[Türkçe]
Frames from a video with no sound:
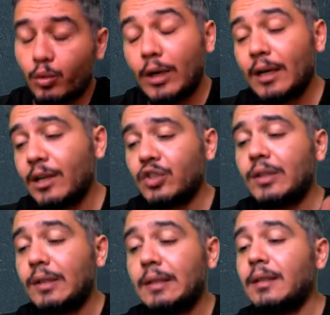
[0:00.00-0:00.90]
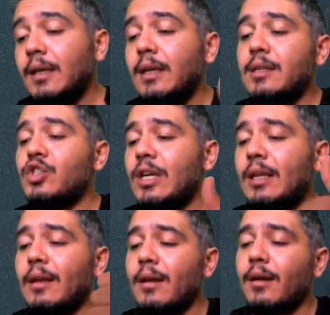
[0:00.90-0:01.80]
buharlaştırıldığında
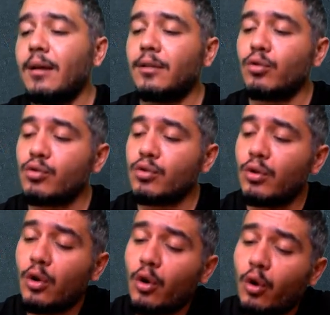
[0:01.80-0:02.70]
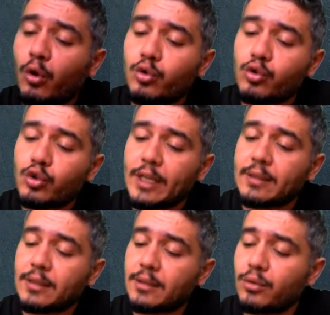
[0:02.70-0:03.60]
XCLN katı tuzu
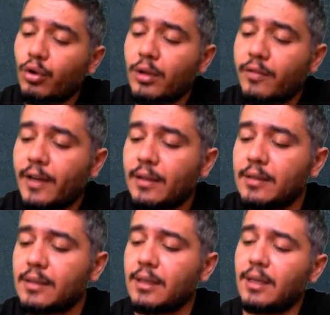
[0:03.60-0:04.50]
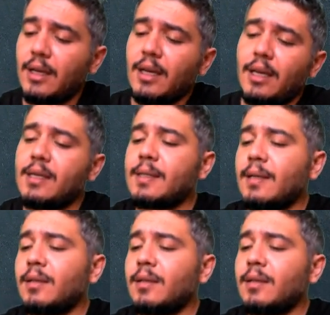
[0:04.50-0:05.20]
oluşacaktır. Doğru ifadedir. X